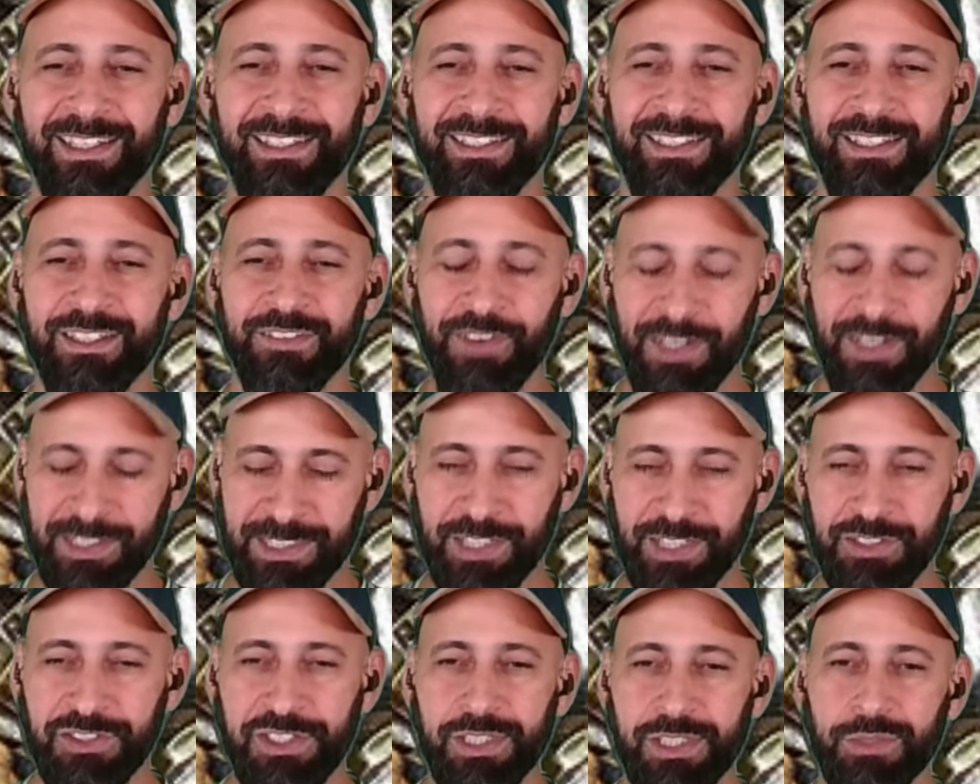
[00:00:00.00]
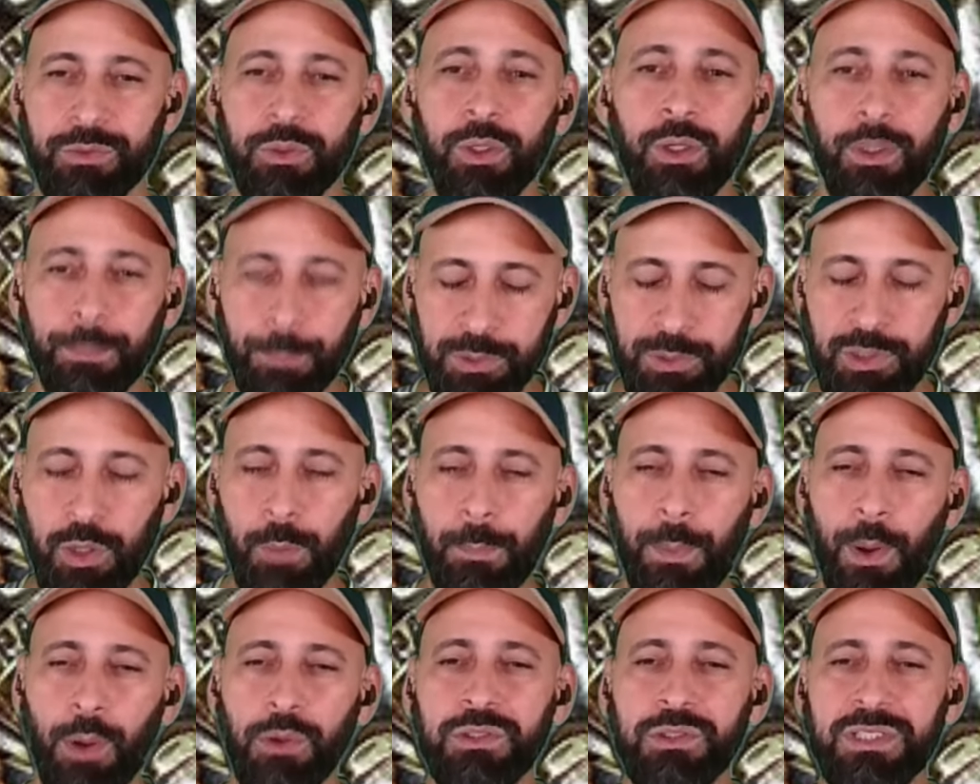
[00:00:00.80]
Faz sentido? Para o São
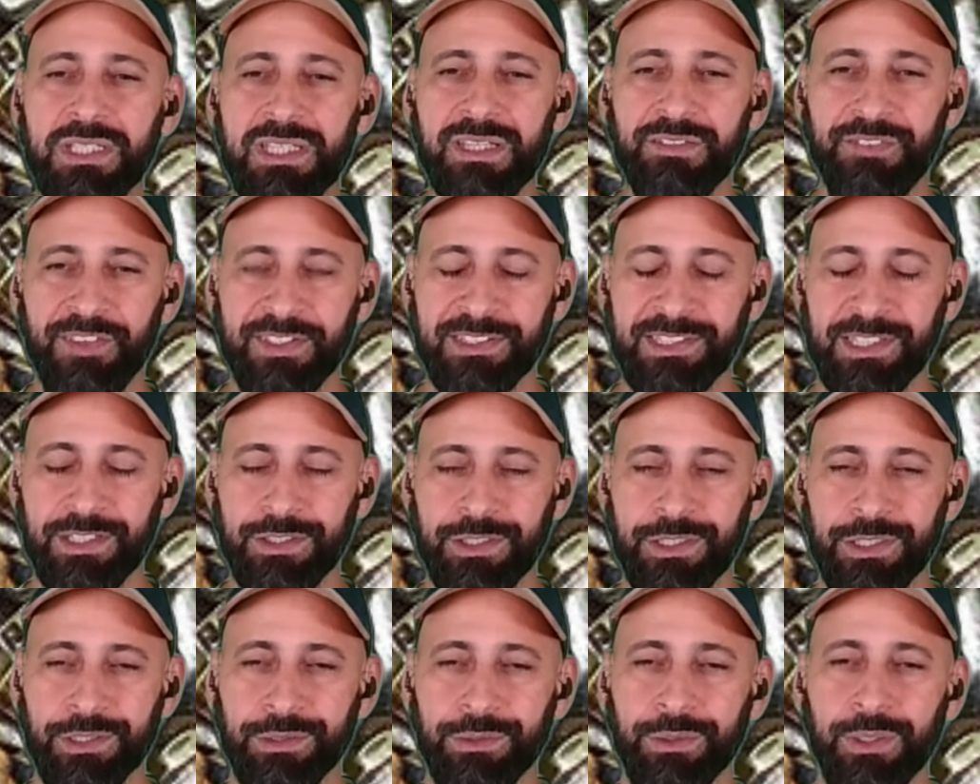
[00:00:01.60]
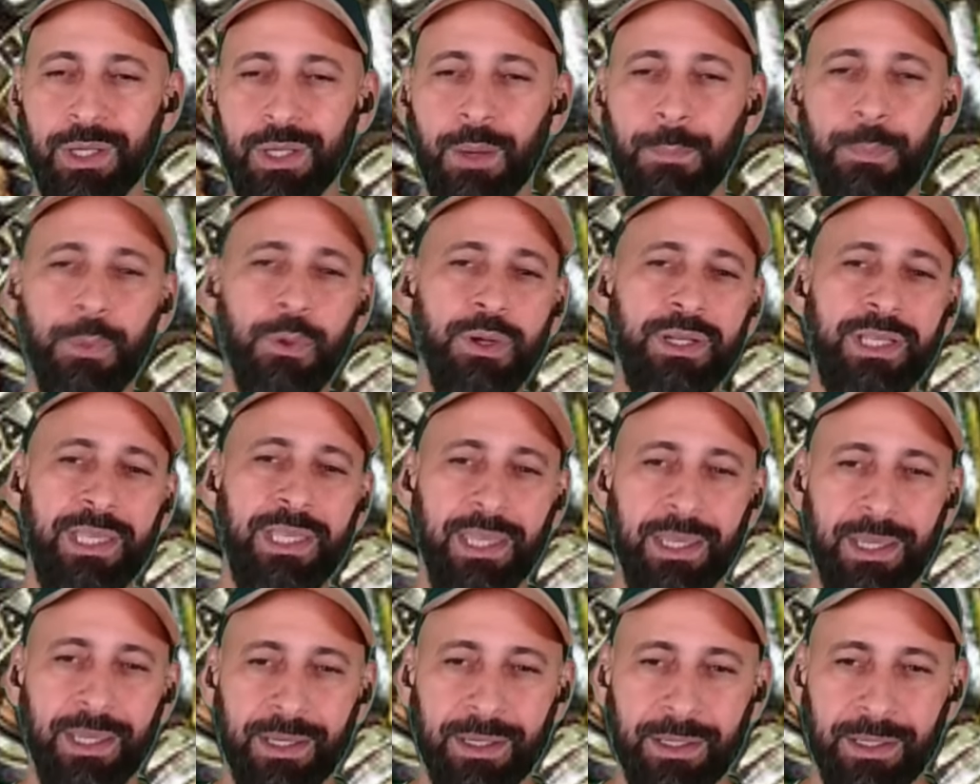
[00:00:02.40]
Paulo, sim, faz sentido. Por
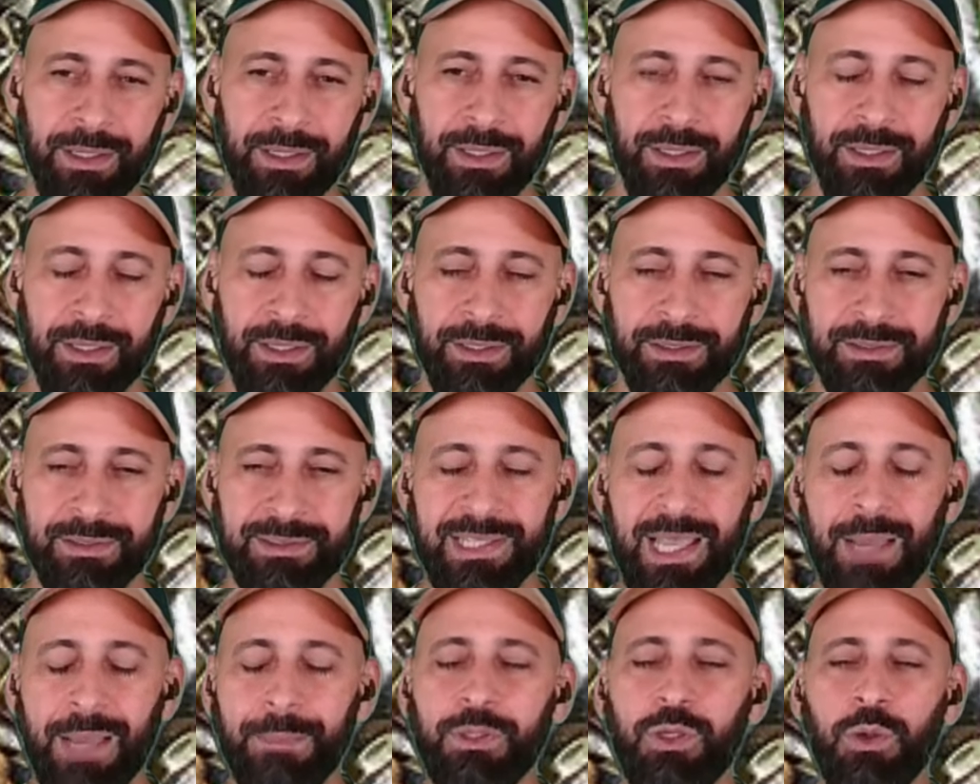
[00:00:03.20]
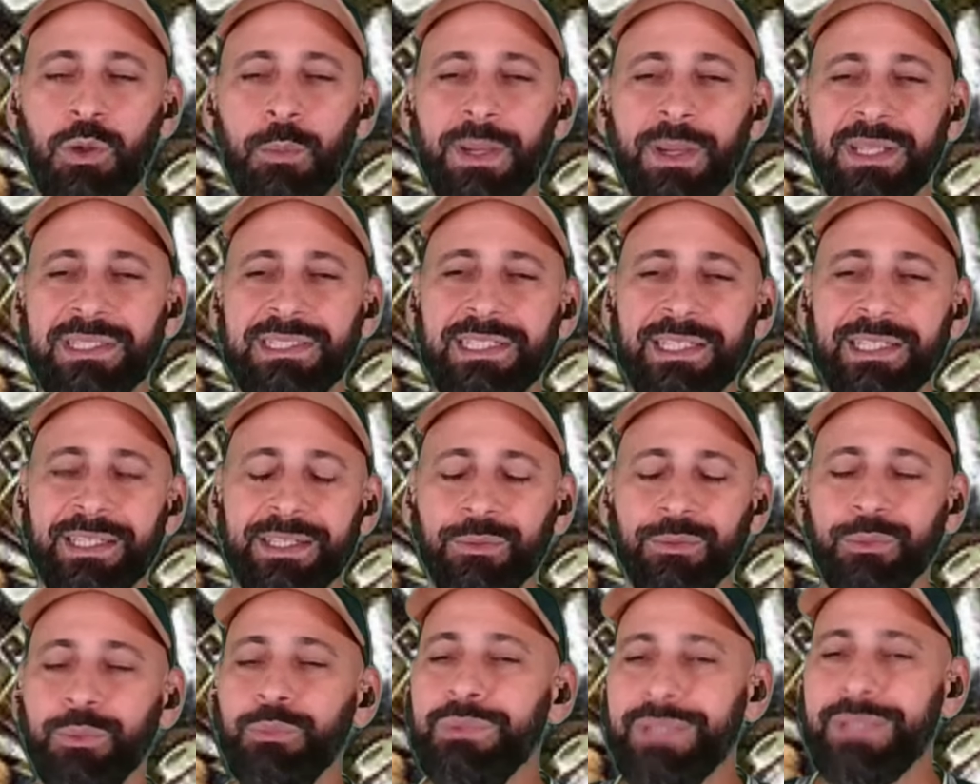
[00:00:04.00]
quê? Sabe que o
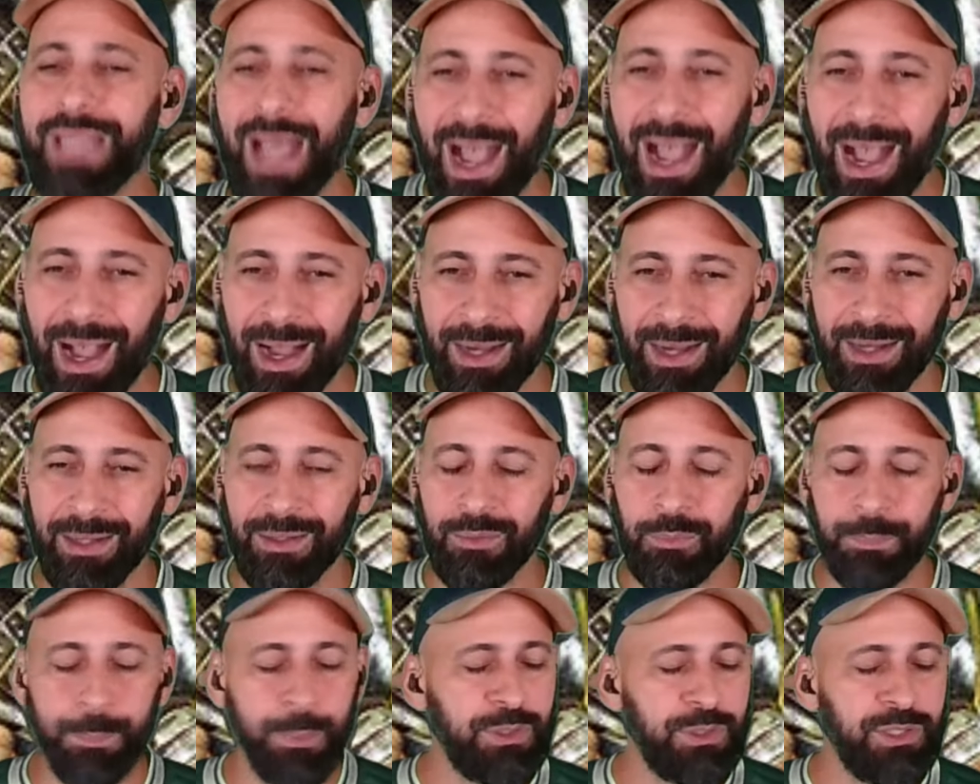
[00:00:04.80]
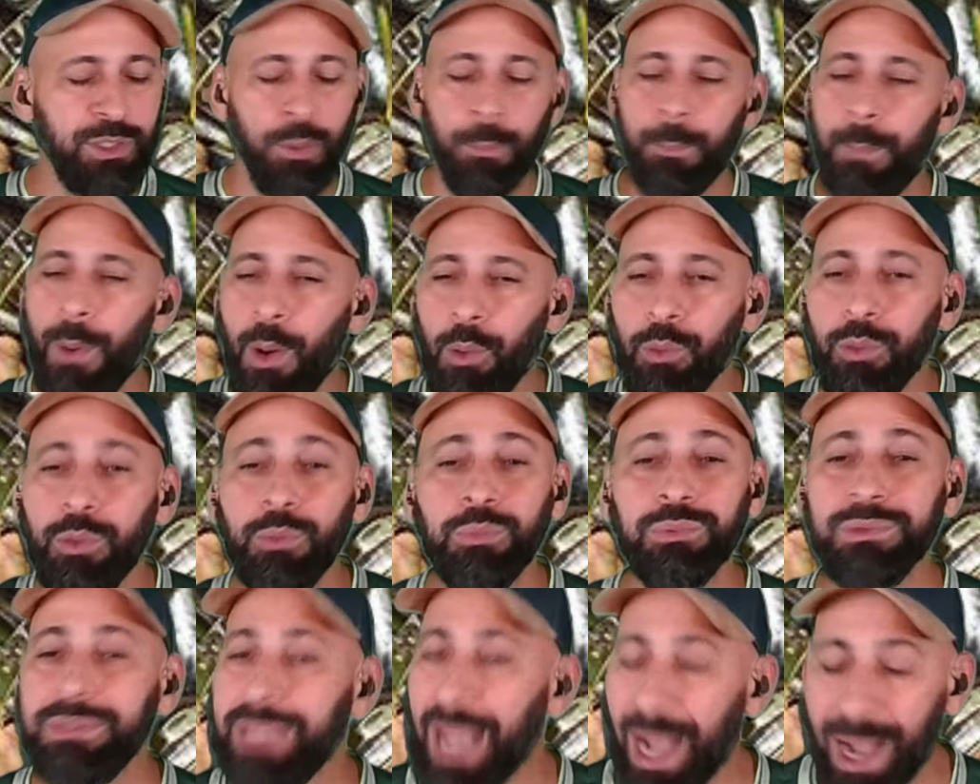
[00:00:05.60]
Brasileirão não dá. Para o São Paulo,
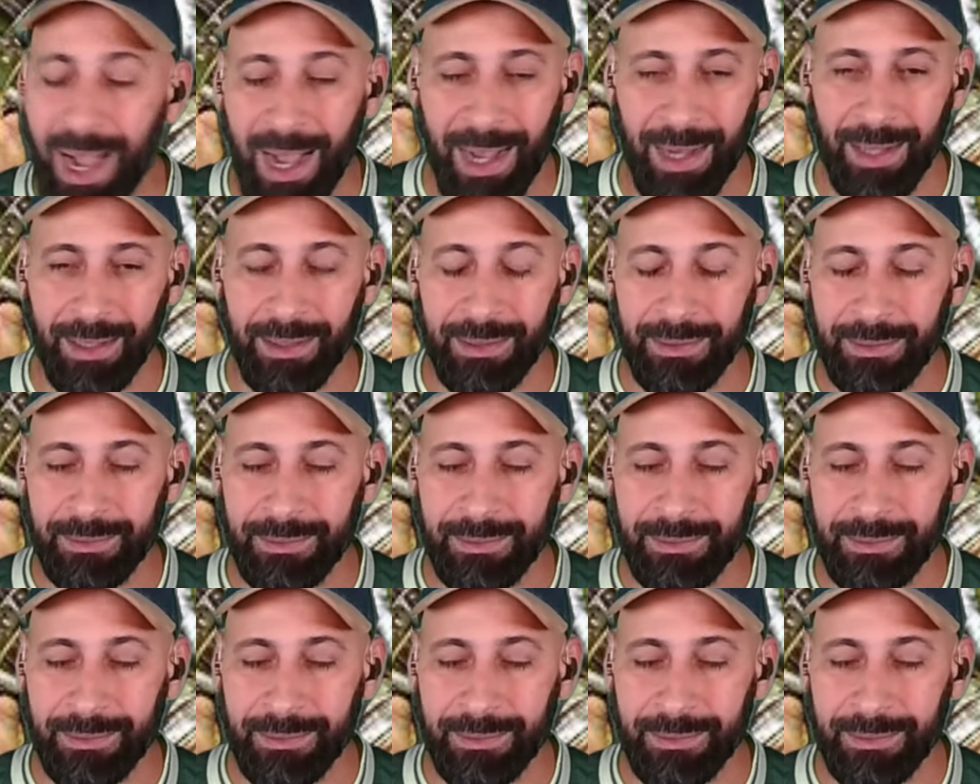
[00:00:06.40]
não dá.